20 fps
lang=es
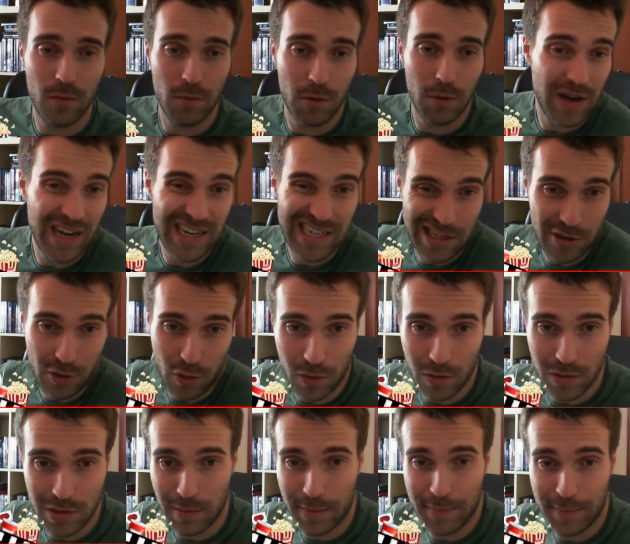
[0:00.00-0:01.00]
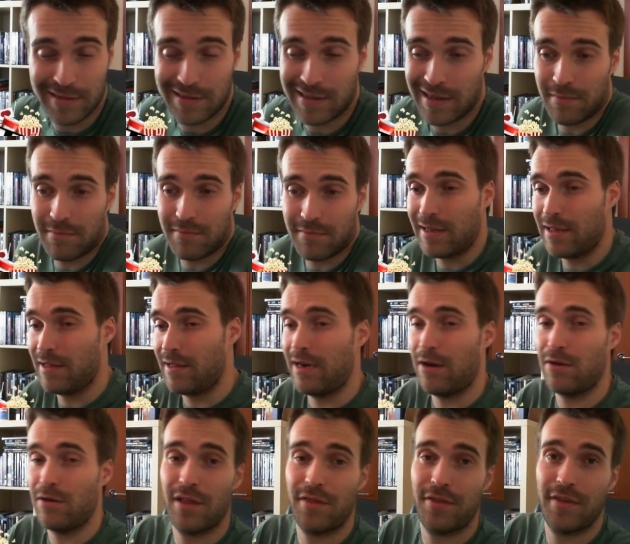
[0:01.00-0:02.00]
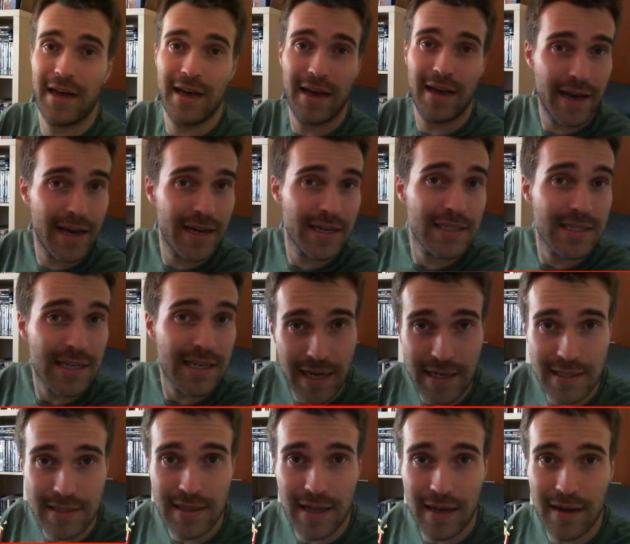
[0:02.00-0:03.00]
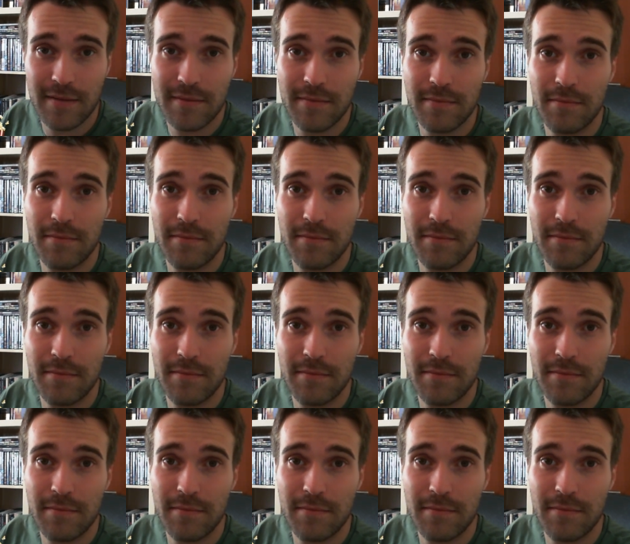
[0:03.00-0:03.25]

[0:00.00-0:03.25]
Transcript: Bueno, casi todo, simplemente la noticia es esta.